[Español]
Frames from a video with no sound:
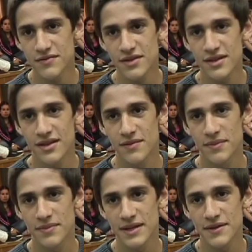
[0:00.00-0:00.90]
difícil del
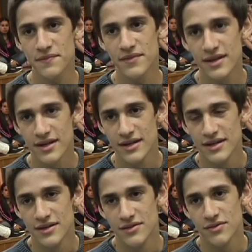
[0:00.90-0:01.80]
papel
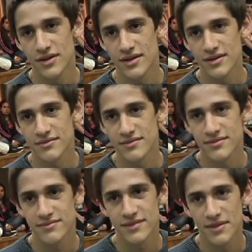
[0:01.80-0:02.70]
fue
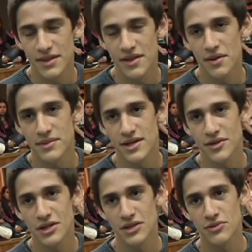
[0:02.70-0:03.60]
el mantenerme serio
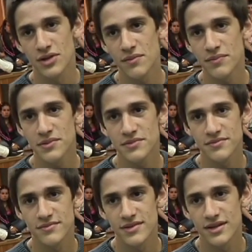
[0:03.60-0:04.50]
tanto tiempo
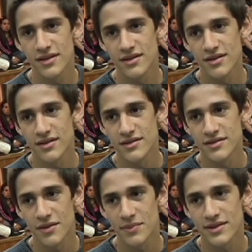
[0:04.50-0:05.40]
y el
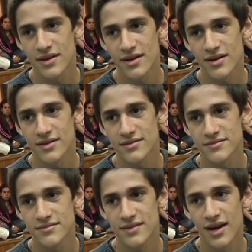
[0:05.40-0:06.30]
interpretar a,
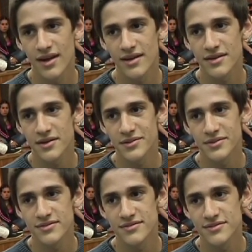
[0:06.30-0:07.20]
alguien que
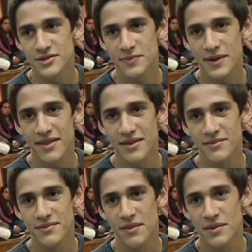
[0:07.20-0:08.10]
no, no, se parece
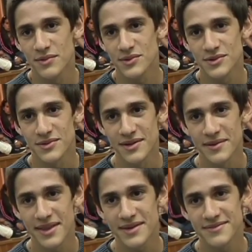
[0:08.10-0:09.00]
a mí mucho, la
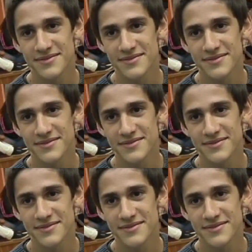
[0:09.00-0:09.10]
verdad.